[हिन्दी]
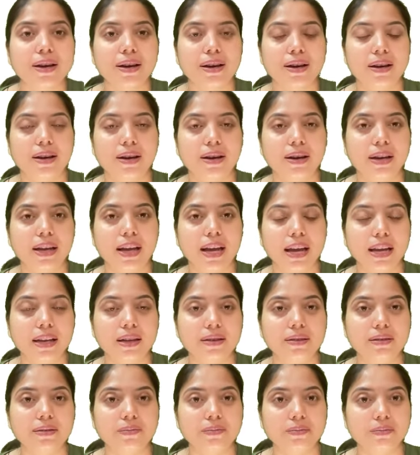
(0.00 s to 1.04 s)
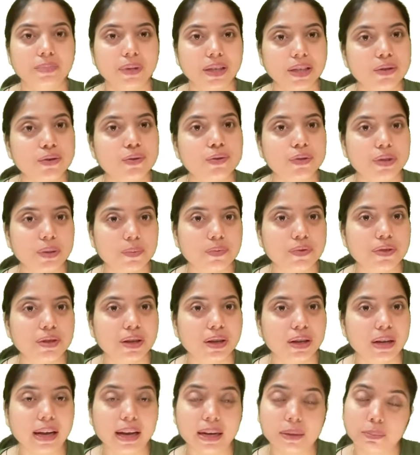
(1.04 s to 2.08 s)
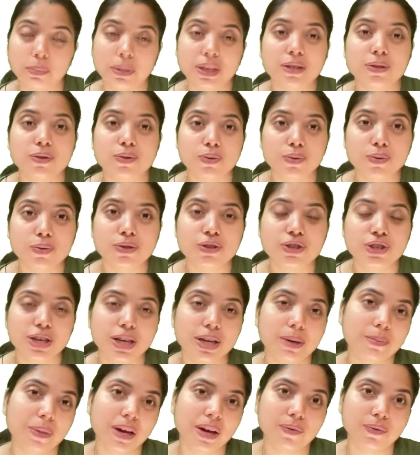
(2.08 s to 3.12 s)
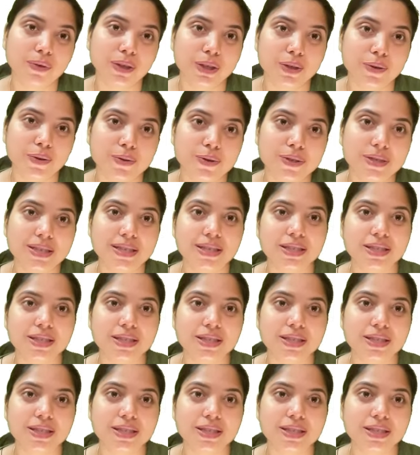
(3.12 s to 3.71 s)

एंड प्लीज़ टू एंड प्लीज़ टू शेयर माई वीडियोज़